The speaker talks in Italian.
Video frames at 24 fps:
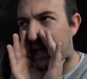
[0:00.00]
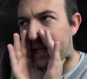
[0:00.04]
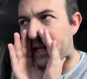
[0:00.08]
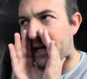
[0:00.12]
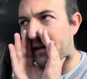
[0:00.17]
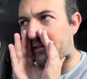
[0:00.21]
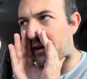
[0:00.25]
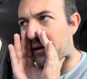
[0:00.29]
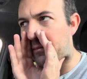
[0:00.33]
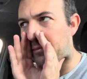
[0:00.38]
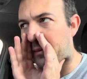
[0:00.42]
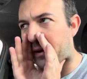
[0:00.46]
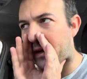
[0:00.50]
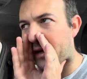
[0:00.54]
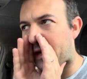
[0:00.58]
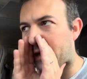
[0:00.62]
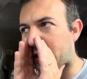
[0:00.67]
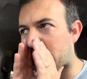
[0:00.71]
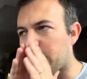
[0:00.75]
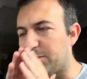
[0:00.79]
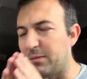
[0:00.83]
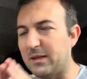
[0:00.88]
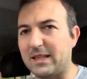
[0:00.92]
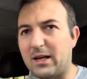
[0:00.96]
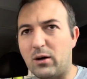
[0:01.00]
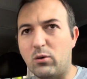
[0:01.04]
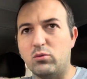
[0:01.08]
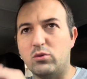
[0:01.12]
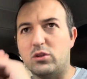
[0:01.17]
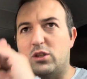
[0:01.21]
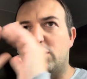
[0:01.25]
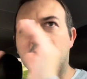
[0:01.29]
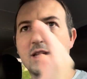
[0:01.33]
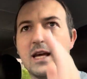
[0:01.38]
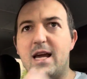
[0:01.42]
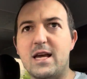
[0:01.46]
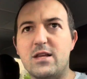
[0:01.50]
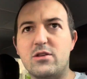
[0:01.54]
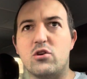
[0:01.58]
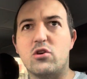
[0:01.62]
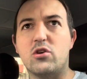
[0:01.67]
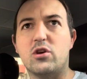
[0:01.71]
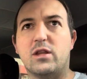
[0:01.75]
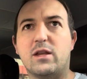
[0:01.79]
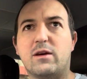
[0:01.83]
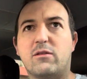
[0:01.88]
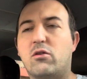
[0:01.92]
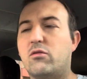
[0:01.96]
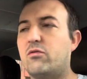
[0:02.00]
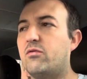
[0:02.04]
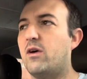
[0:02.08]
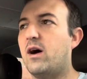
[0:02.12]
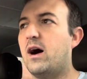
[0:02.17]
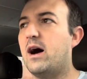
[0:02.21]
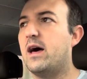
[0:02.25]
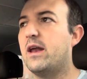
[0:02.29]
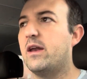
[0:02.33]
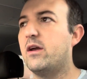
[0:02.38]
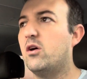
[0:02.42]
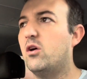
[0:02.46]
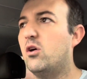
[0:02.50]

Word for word: andava preso mica un disegno gli devo fare